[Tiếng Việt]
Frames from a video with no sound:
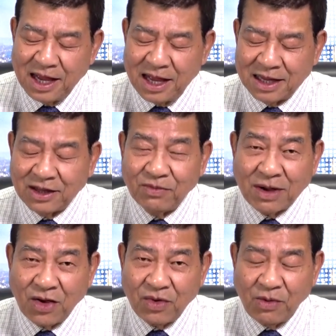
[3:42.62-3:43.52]
Ờ, thông
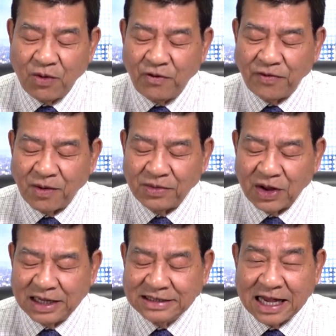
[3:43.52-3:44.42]
báo của Bộ Quốc phòng
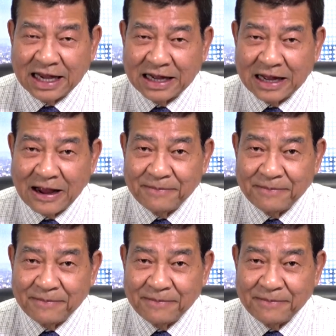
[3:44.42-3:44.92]
nói rằng